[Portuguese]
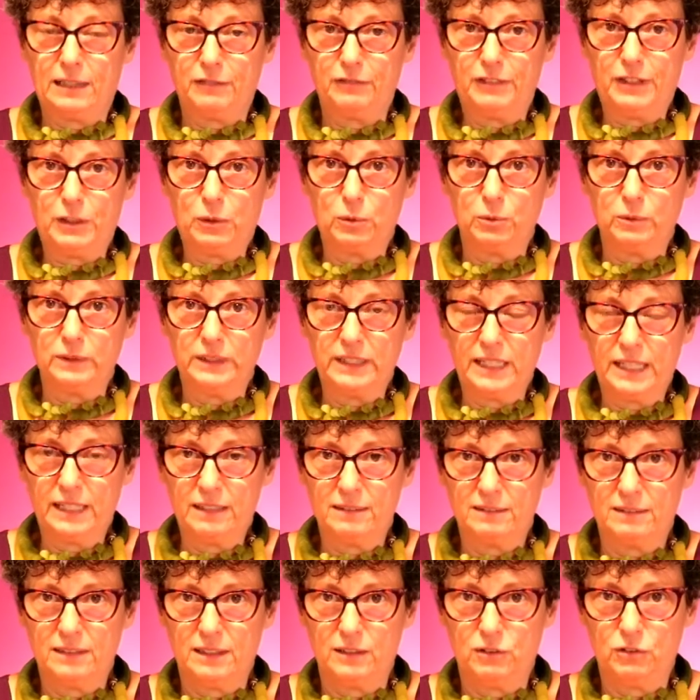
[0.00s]
ela veio com
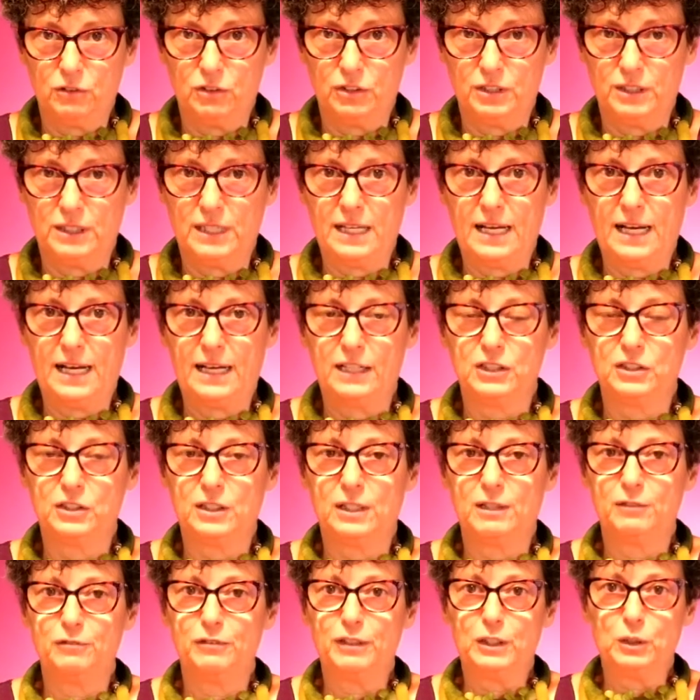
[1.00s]
três anos de idade,
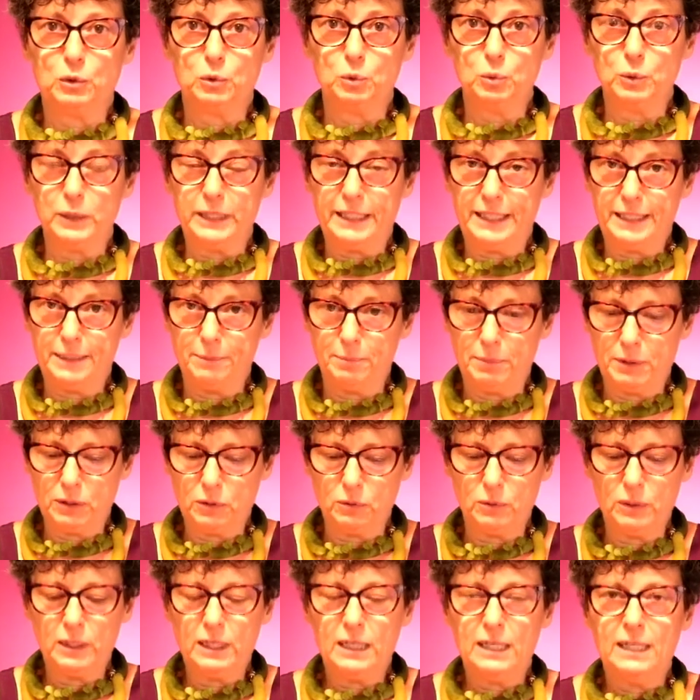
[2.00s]
ela veio do
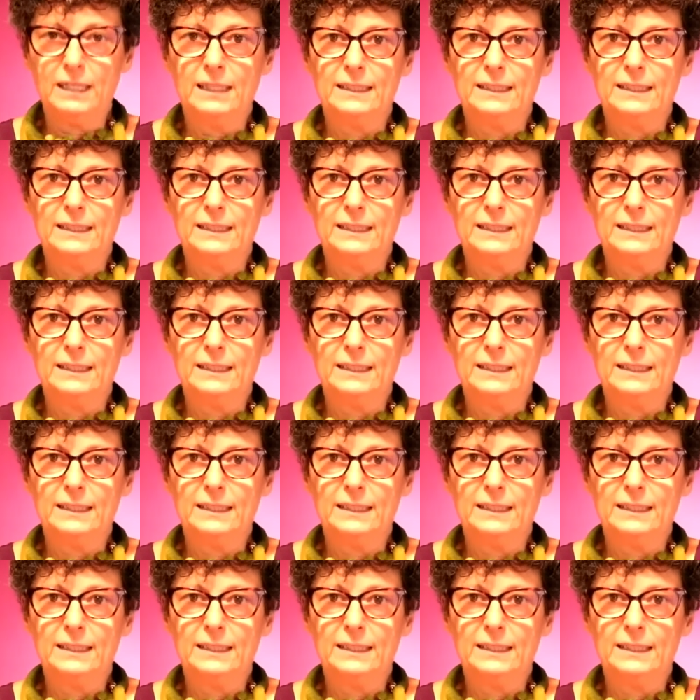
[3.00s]
Líbano,